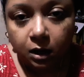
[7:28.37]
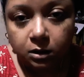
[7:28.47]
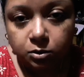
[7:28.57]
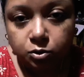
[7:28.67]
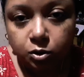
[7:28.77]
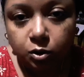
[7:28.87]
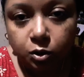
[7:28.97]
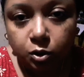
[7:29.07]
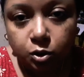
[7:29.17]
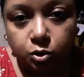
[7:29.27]
আর
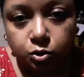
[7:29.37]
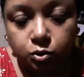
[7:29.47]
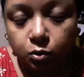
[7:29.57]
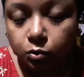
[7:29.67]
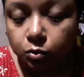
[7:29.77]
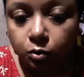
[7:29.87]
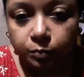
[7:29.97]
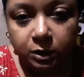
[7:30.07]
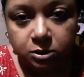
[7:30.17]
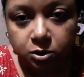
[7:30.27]
সোনু
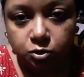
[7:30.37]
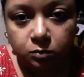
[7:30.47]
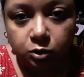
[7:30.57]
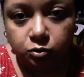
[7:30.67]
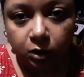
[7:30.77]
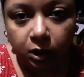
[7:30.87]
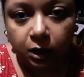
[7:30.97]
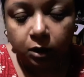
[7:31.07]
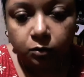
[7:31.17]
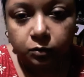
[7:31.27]
পাঁচটার সময় চলে
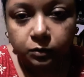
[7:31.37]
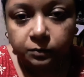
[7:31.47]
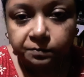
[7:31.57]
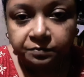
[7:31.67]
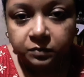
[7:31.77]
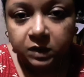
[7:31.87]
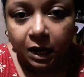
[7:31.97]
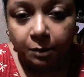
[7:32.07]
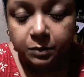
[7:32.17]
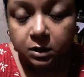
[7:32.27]
গেল
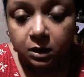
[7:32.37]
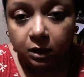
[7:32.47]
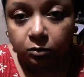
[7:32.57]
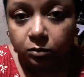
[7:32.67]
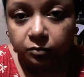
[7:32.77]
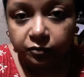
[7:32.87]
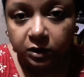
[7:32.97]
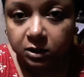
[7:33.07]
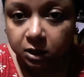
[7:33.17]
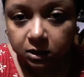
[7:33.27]
আমি এখন
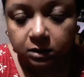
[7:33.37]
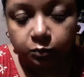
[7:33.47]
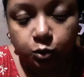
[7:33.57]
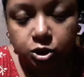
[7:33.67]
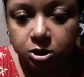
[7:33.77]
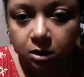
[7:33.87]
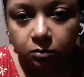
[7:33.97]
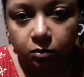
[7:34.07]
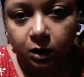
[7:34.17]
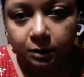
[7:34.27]
ফিল্টারটা পরিষ্কার
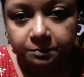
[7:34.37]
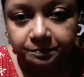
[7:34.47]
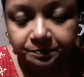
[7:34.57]
করলাম